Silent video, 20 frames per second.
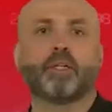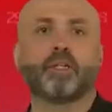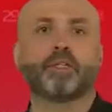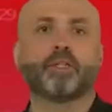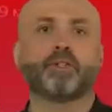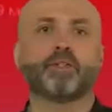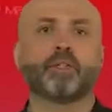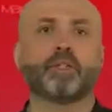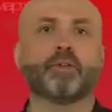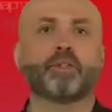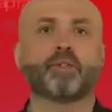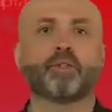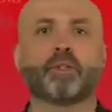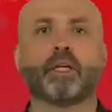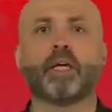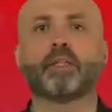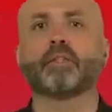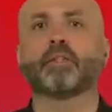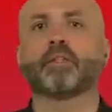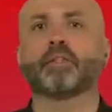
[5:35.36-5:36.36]

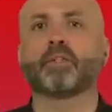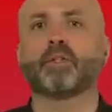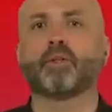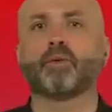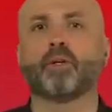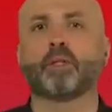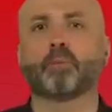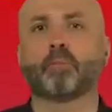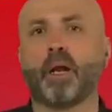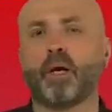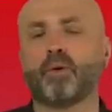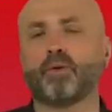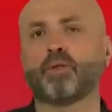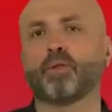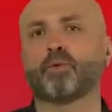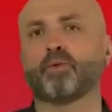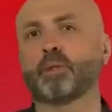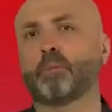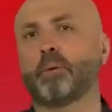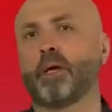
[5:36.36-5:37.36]
1911 год
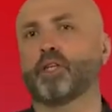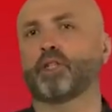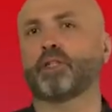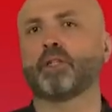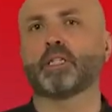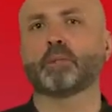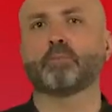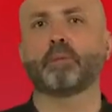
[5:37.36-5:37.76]
проходит успешное